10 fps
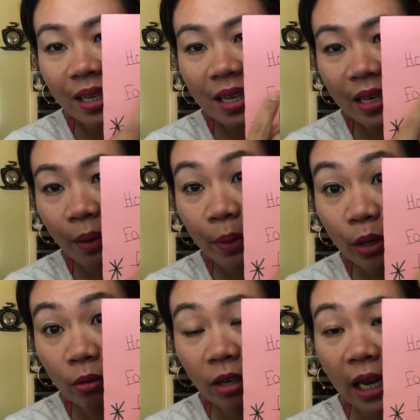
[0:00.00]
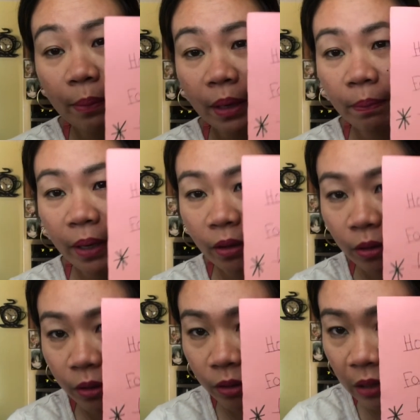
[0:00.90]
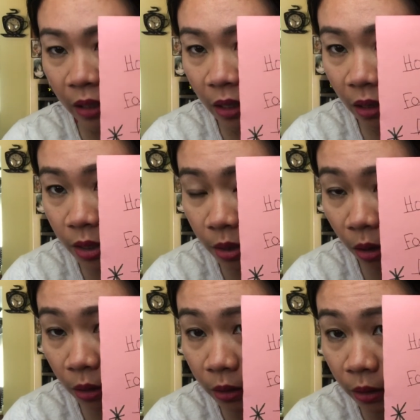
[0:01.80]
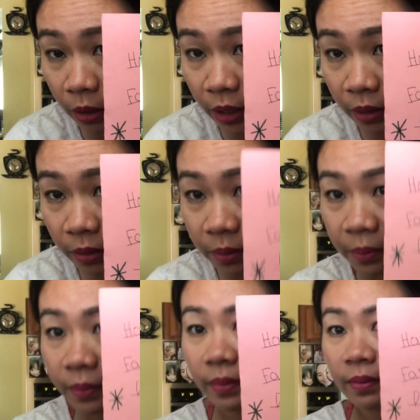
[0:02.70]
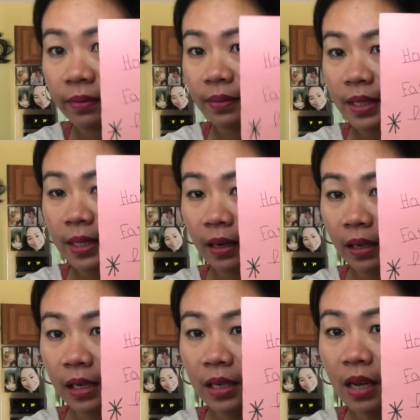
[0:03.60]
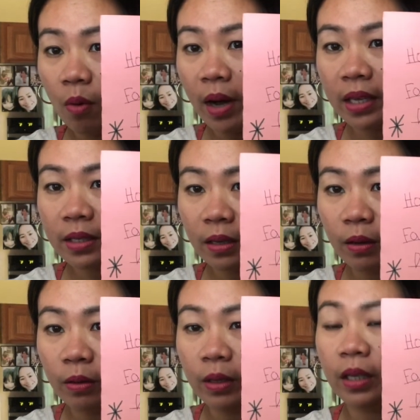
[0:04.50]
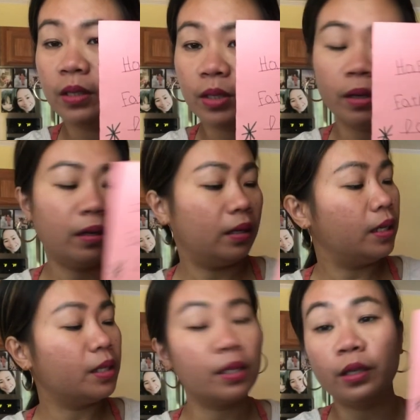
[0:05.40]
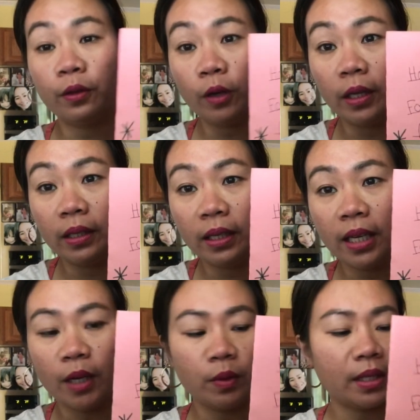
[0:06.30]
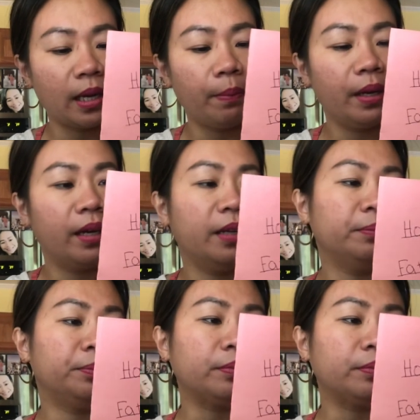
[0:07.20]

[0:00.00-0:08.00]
Kaya binura namin, pero it's all good. Sariling gawa. So, it's, uh, it's the thought that counts, sabi nga.